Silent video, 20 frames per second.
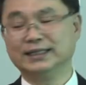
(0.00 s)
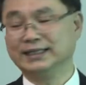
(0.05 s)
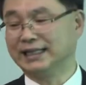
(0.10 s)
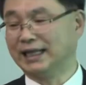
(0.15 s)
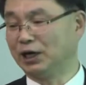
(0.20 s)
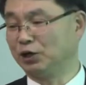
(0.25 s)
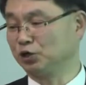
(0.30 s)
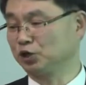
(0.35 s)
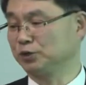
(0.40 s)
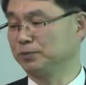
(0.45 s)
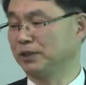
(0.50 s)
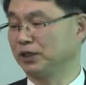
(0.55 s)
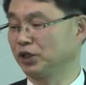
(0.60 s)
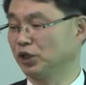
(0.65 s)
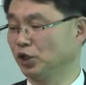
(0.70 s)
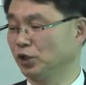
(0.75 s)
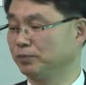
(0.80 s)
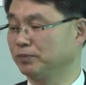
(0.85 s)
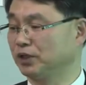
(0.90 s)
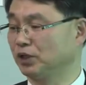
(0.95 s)
나올
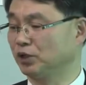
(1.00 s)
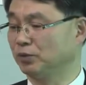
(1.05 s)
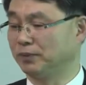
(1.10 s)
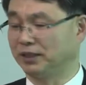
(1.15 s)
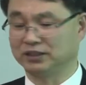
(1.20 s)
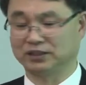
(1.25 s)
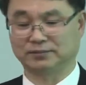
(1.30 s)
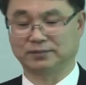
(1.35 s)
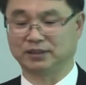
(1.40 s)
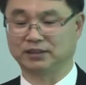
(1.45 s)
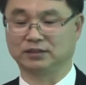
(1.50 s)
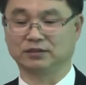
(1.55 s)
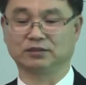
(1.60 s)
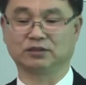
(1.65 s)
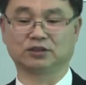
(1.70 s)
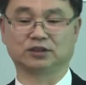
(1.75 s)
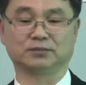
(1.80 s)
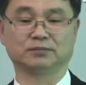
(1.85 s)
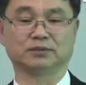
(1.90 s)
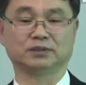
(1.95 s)
수밖에 없다고 말씀하시는
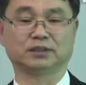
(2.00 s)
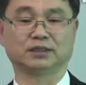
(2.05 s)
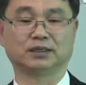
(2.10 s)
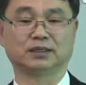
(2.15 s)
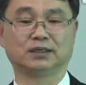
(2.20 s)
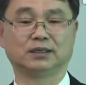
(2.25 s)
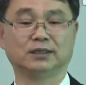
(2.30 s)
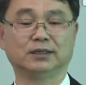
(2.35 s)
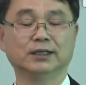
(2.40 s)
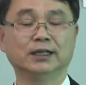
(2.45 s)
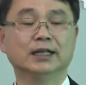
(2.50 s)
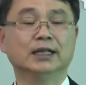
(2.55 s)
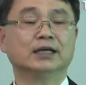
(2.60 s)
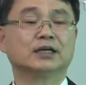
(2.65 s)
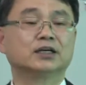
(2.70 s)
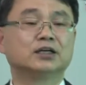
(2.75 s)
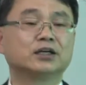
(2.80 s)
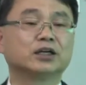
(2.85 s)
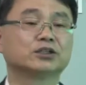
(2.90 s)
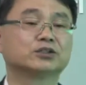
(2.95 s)
것입니다.
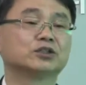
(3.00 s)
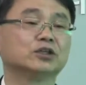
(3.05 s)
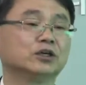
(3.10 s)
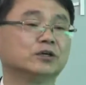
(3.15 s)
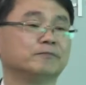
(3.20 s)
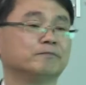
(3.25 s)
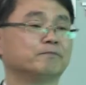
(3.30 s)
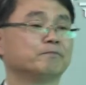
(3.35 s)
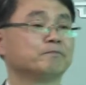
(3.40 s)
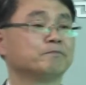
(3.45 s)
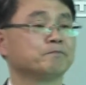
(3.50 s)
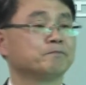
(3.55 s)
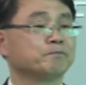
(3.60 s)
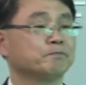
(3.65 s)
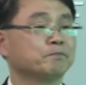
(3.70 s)
그래서